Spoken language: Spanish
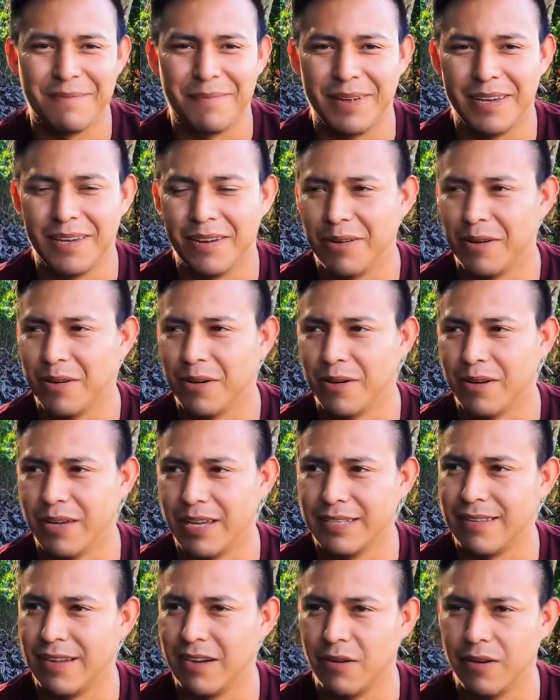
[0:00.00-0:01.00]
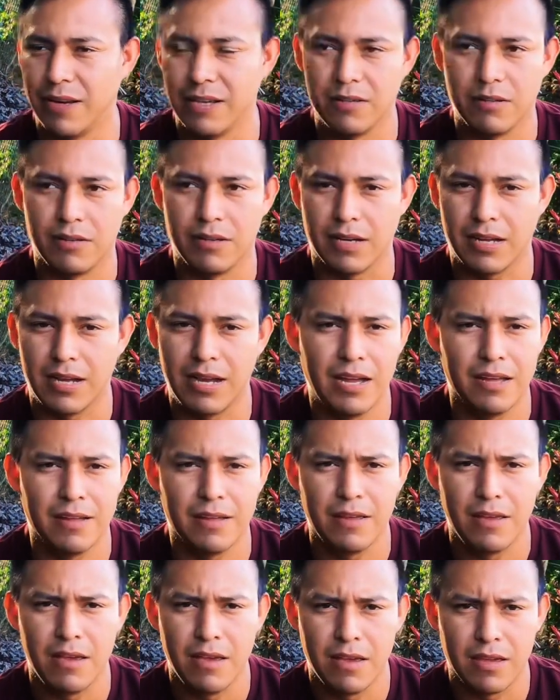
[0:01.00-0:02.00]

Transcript: Pero este, ahora estoy acá,